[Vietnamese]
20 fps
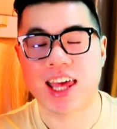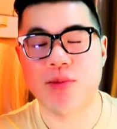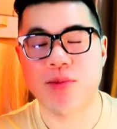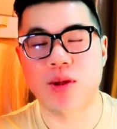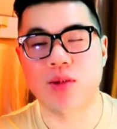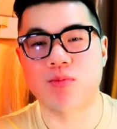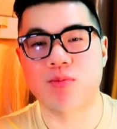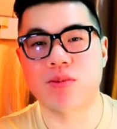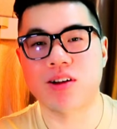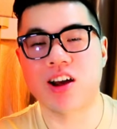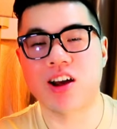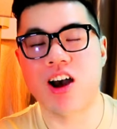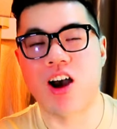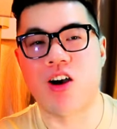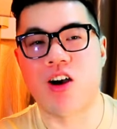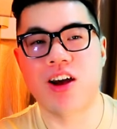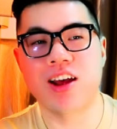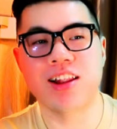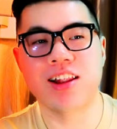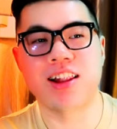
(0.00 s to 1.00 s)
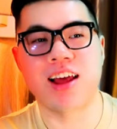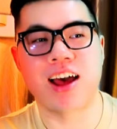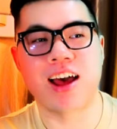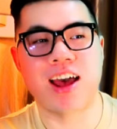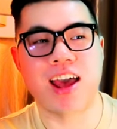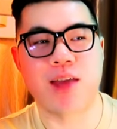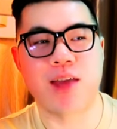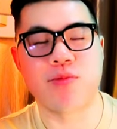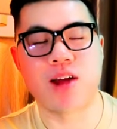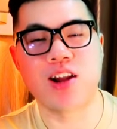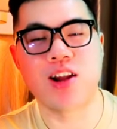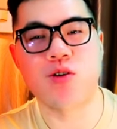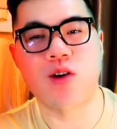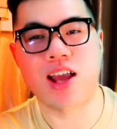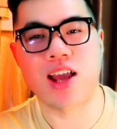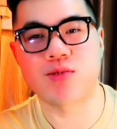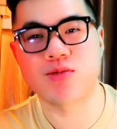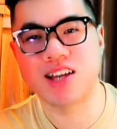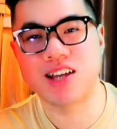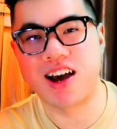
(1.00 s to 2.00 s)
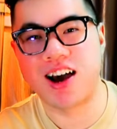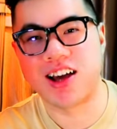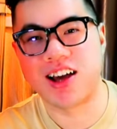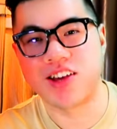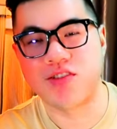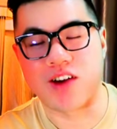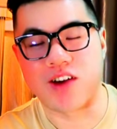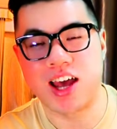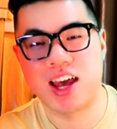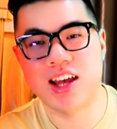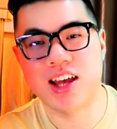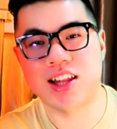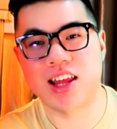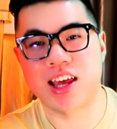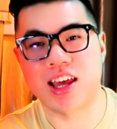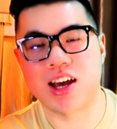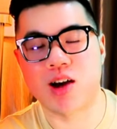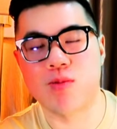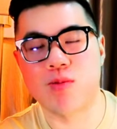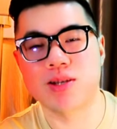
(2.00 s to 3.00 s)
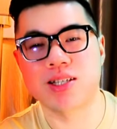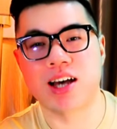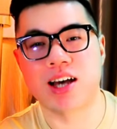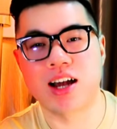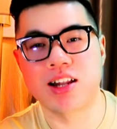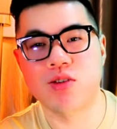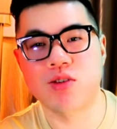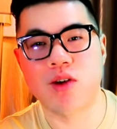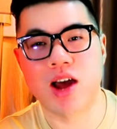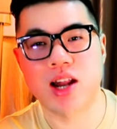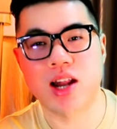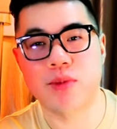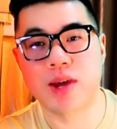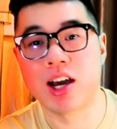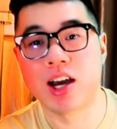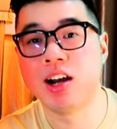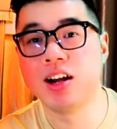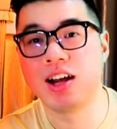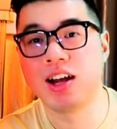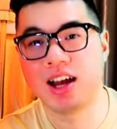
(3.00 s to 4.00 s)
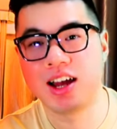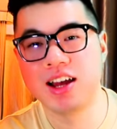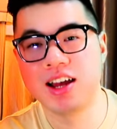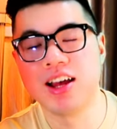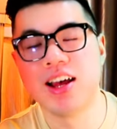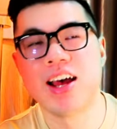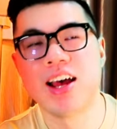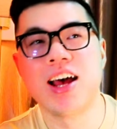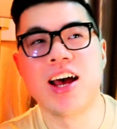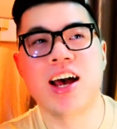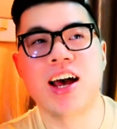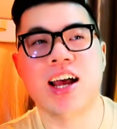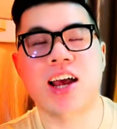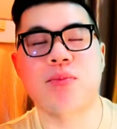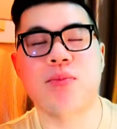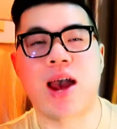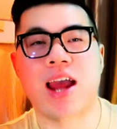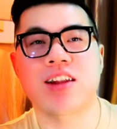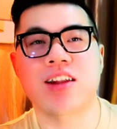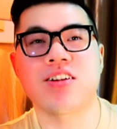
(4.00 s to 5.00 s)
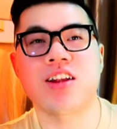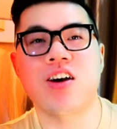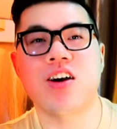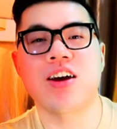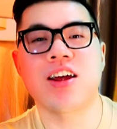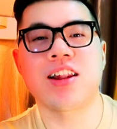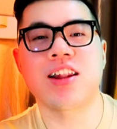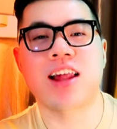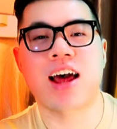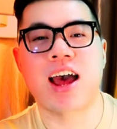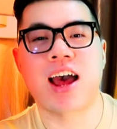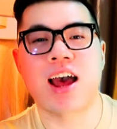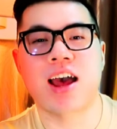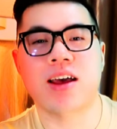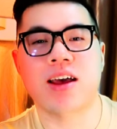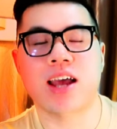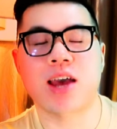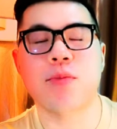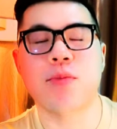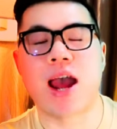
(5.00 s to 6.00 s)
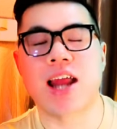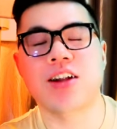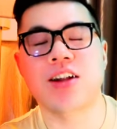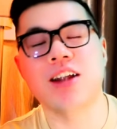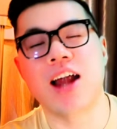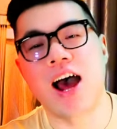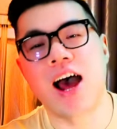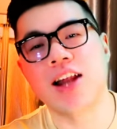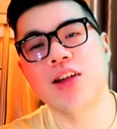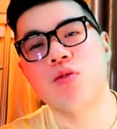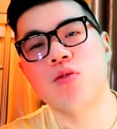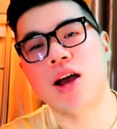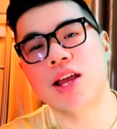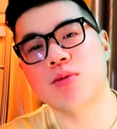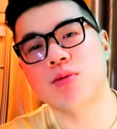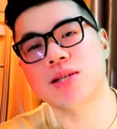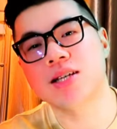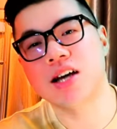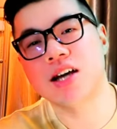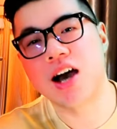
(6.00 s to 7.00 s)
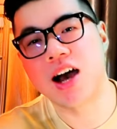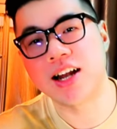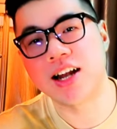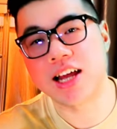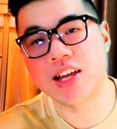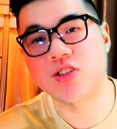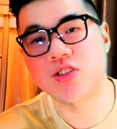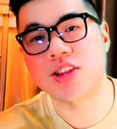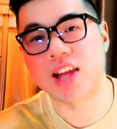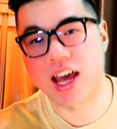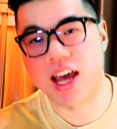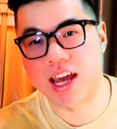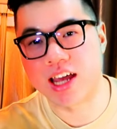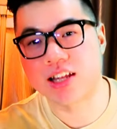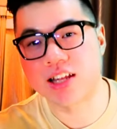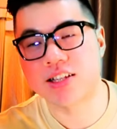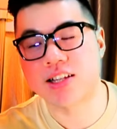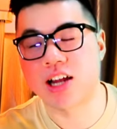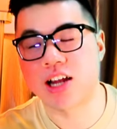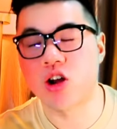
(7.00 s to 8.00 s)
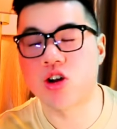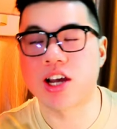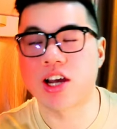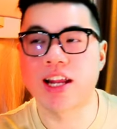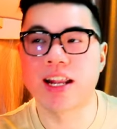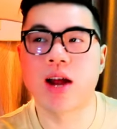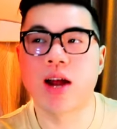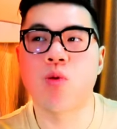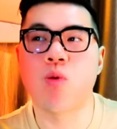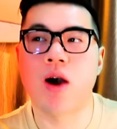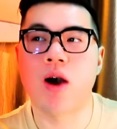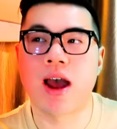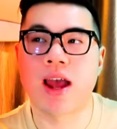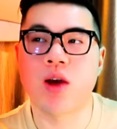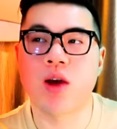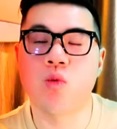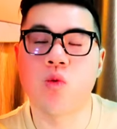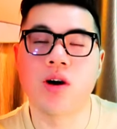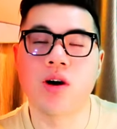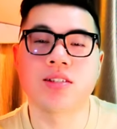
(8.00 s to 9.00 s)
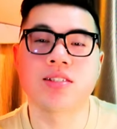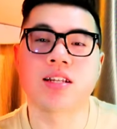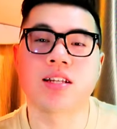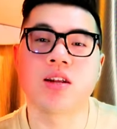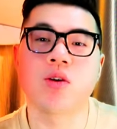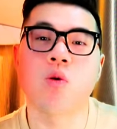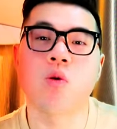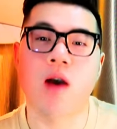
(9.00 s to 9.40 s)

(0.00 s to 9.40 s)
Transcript: cái mình có hỏi là em để nước hoa trong xe hơi như vậy thì không có sợ nước hoa nó bị hư hả cái bạn nó nói là cái bạn nó để nước hoa trong xe hơi để cho tiện tại đôi khi ra ngoài quên xịt nước